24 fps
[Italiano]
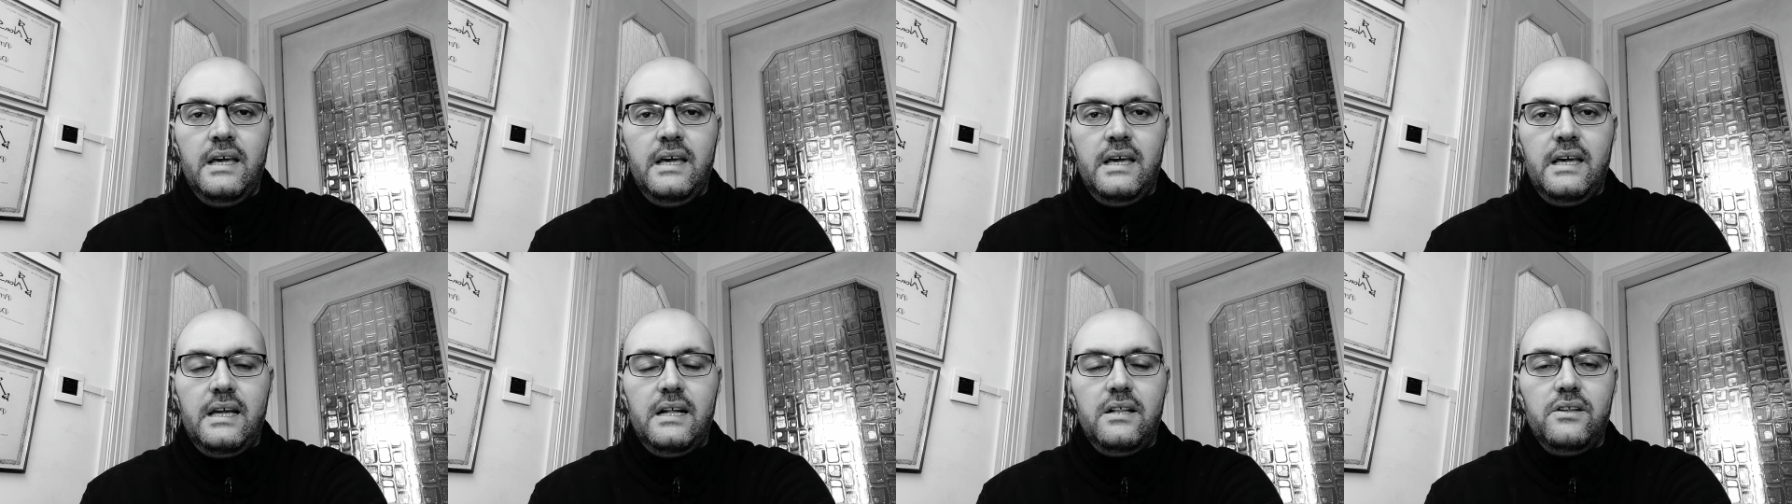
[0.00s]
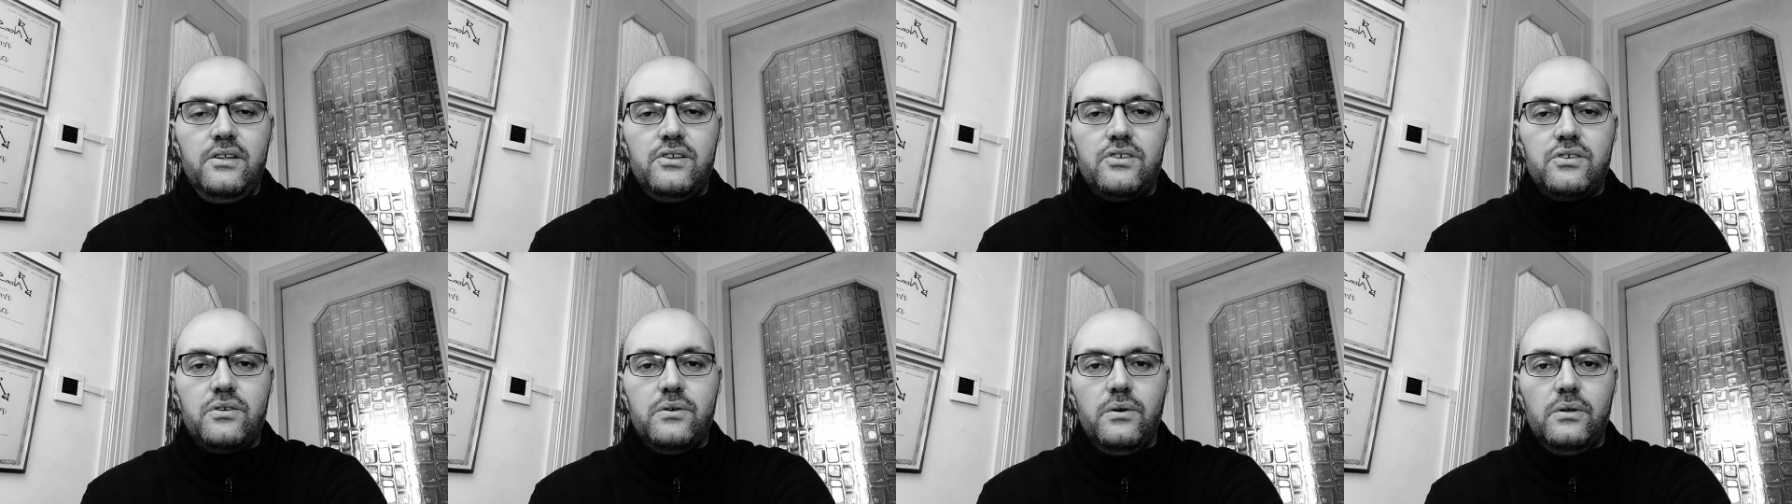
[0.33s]
Il
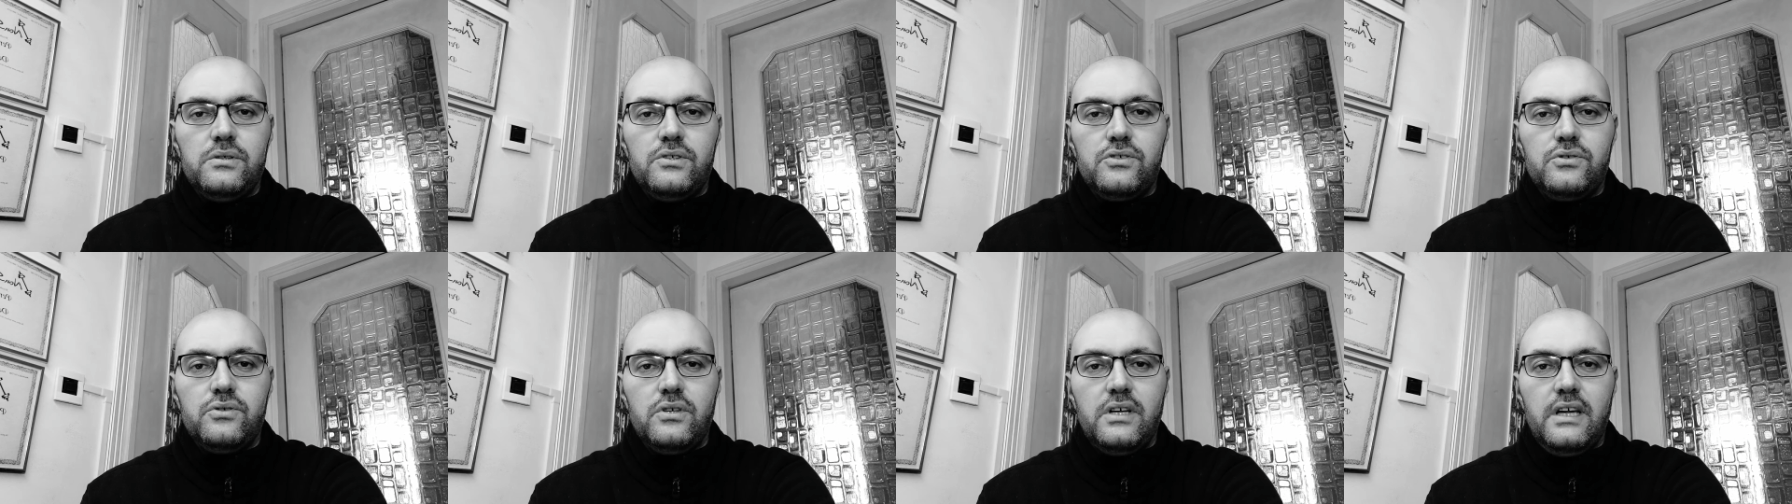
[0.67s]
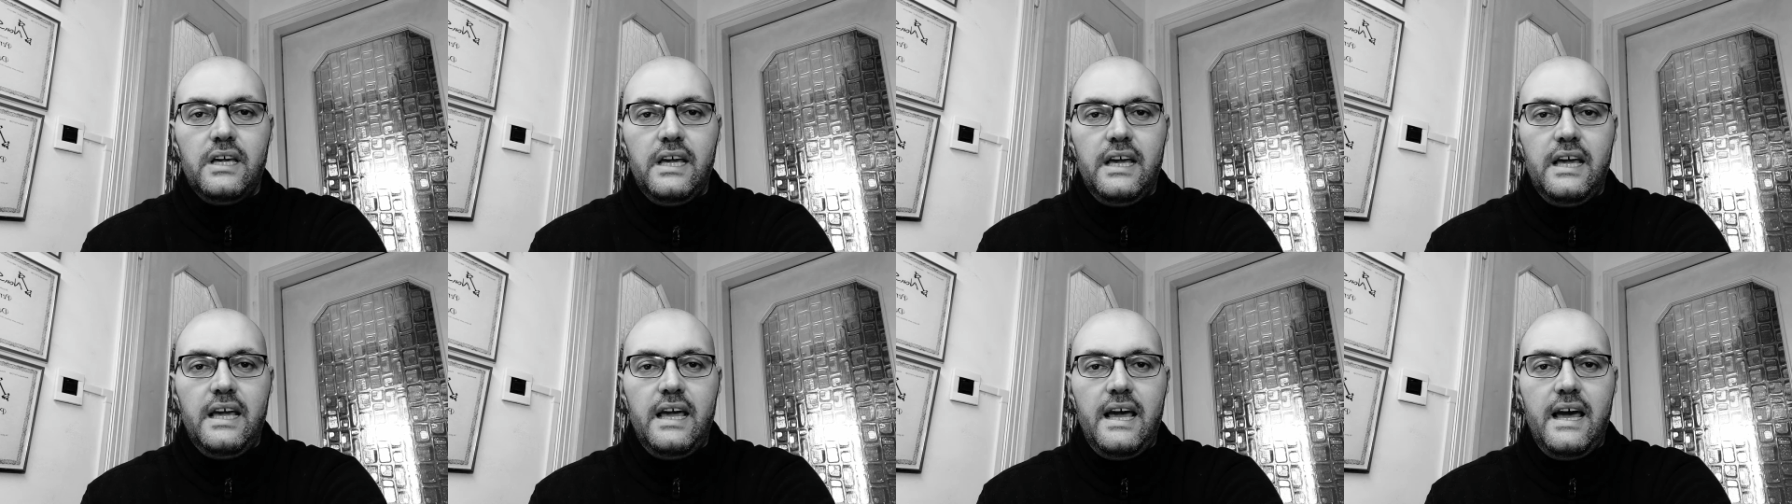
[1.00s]
discorso
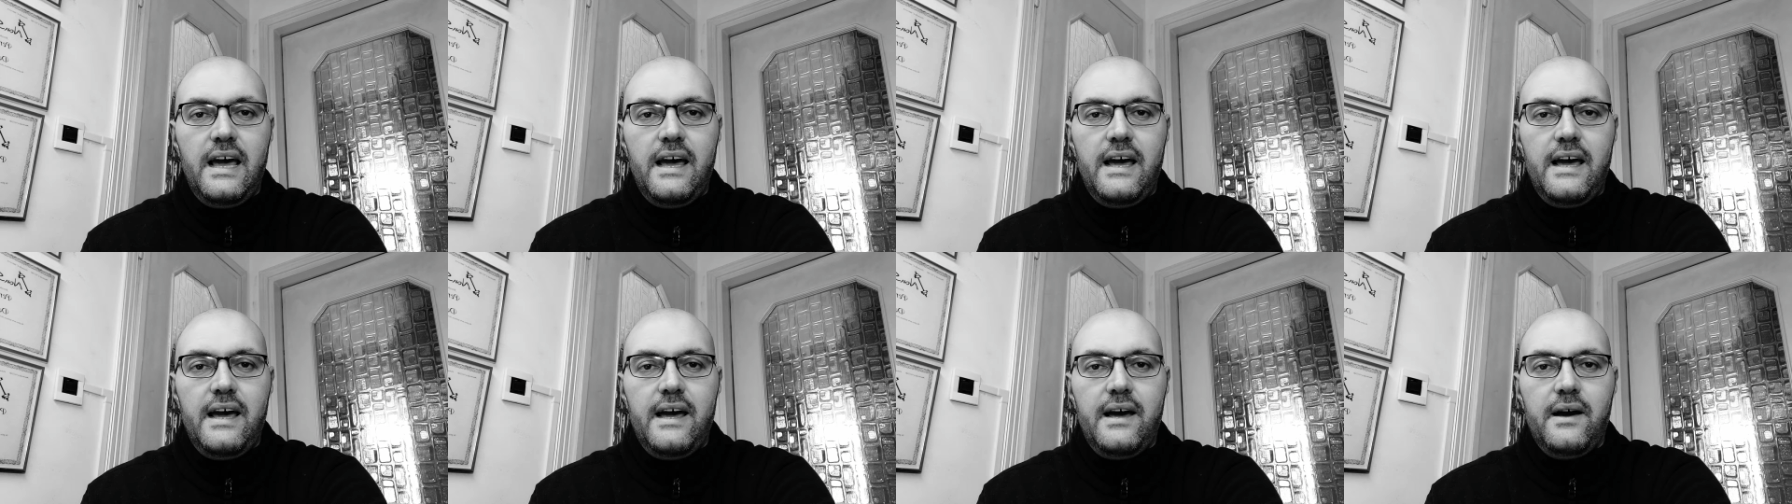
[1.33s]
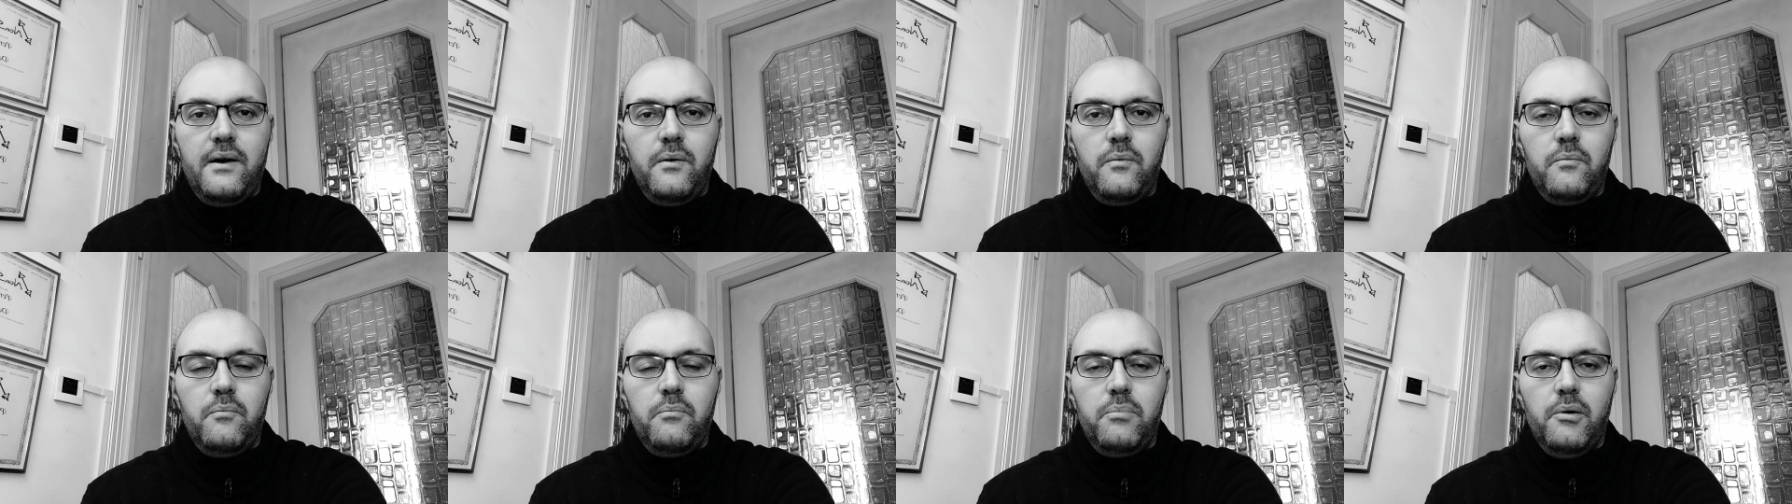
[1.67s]
che è
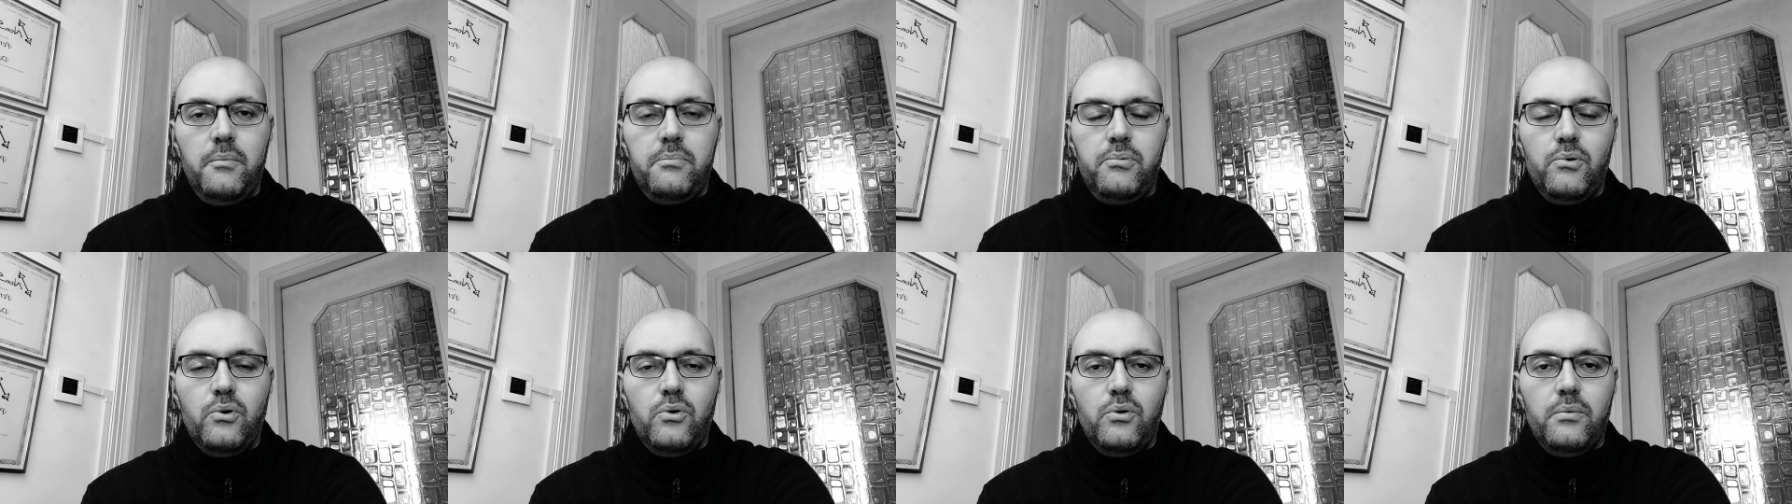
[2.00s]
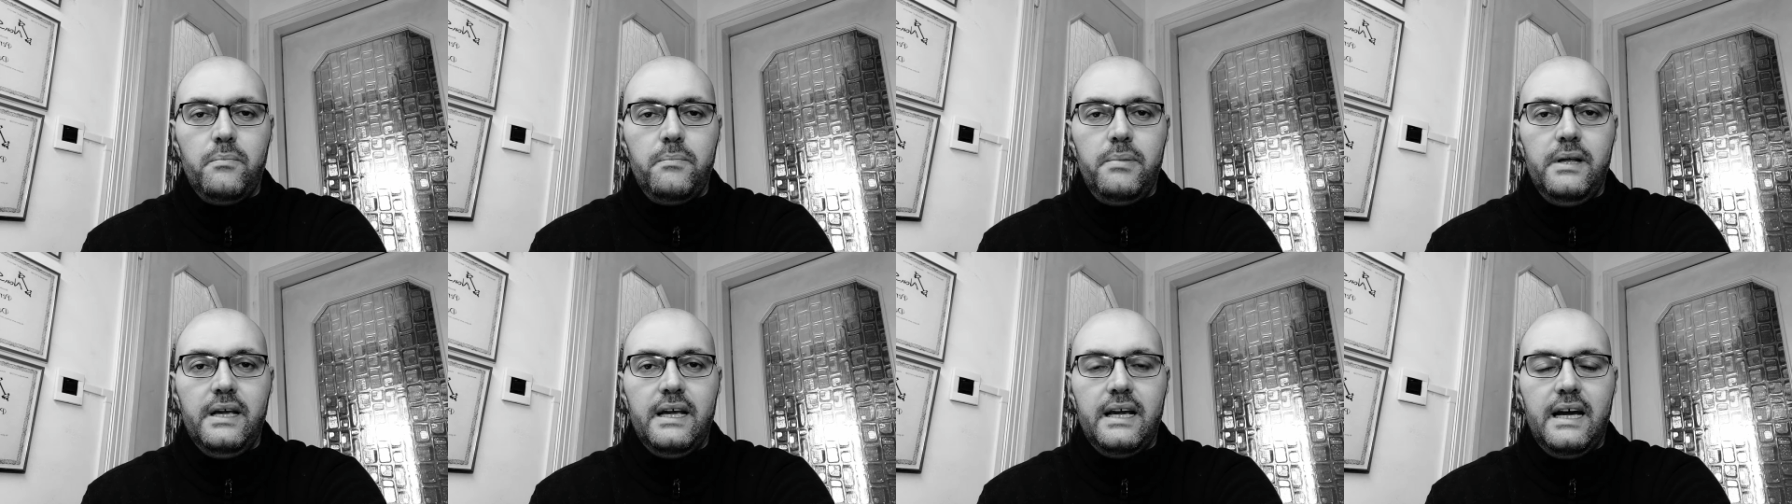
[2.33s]
un po' più
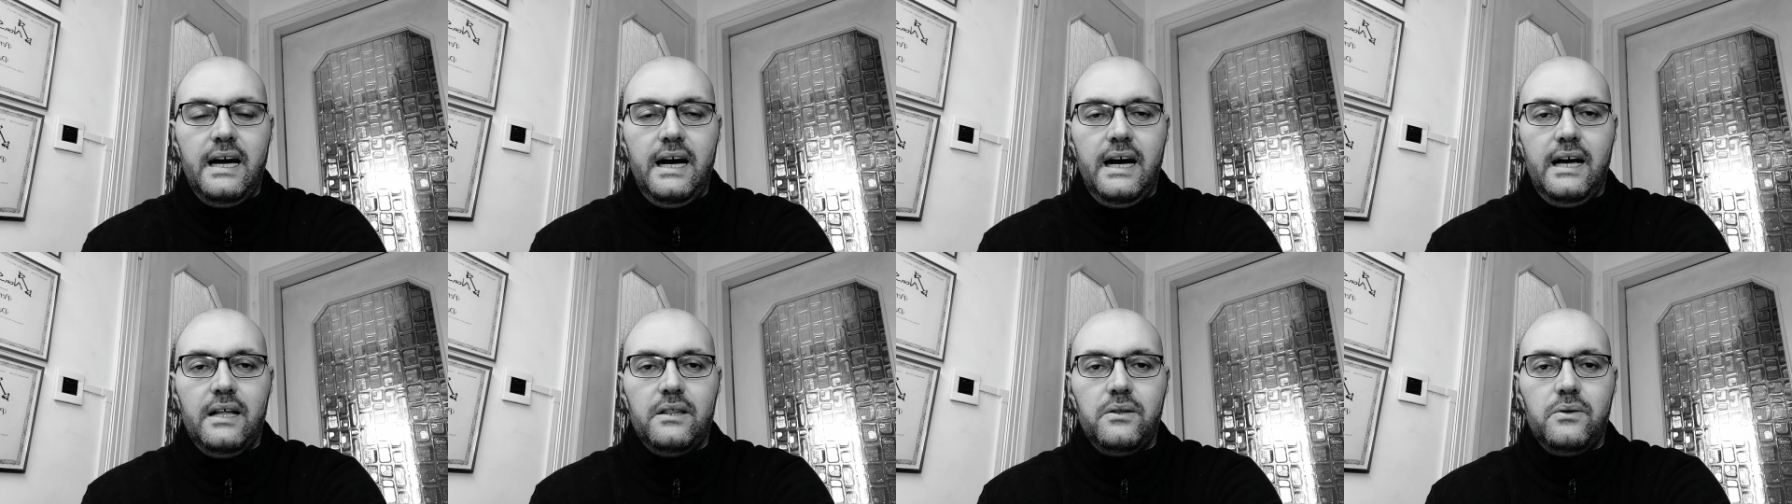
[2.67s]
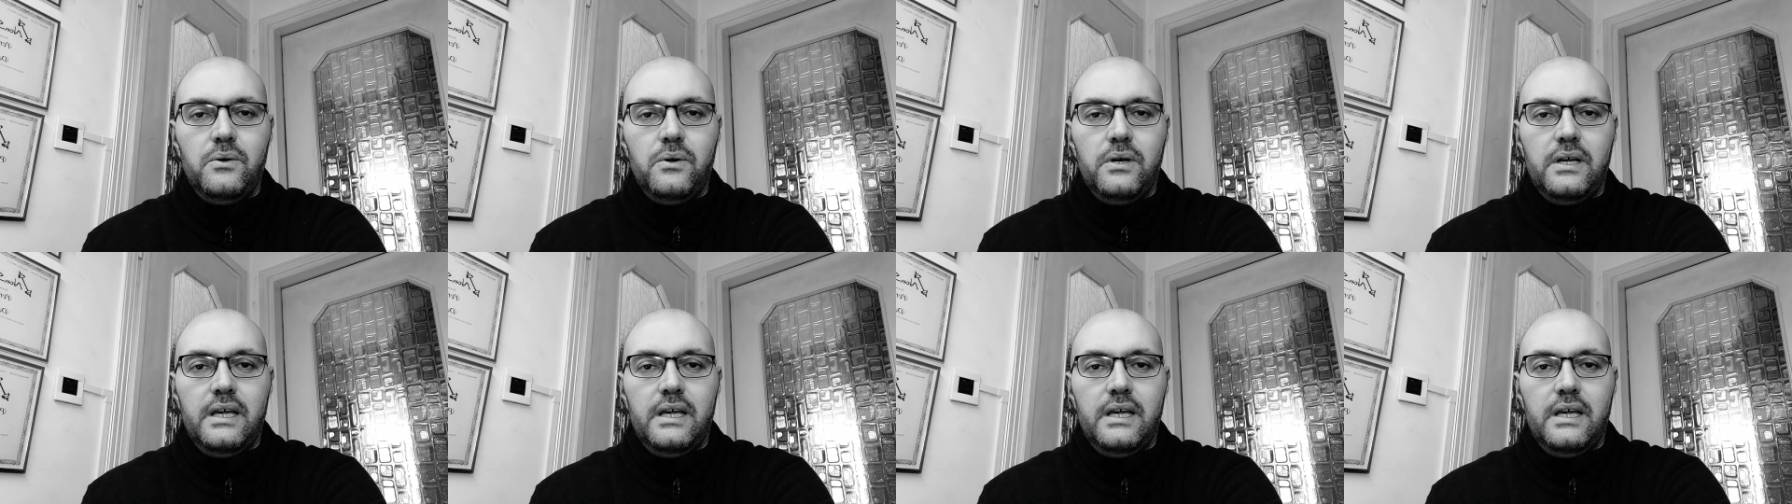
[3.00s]
complicato,